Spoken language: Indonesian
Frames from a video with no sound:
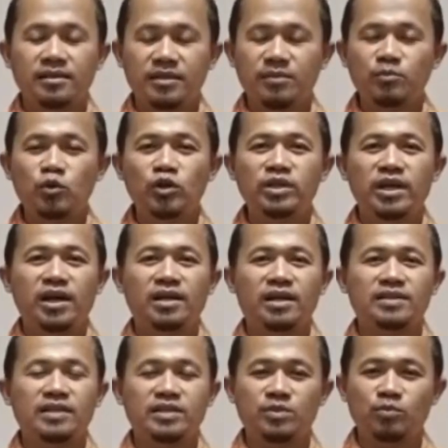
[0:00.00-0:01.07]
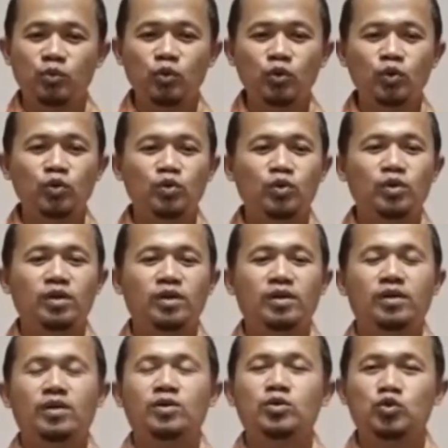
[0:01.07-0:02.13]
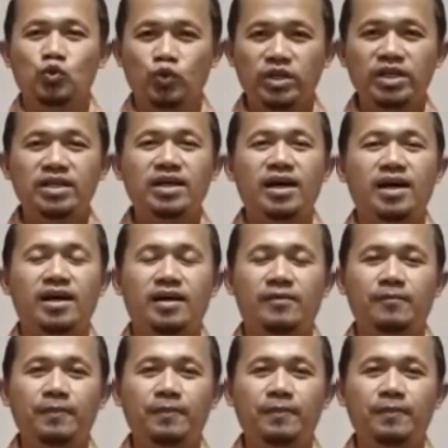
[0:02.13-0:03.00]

timbulnya rasa cemburu, curiga,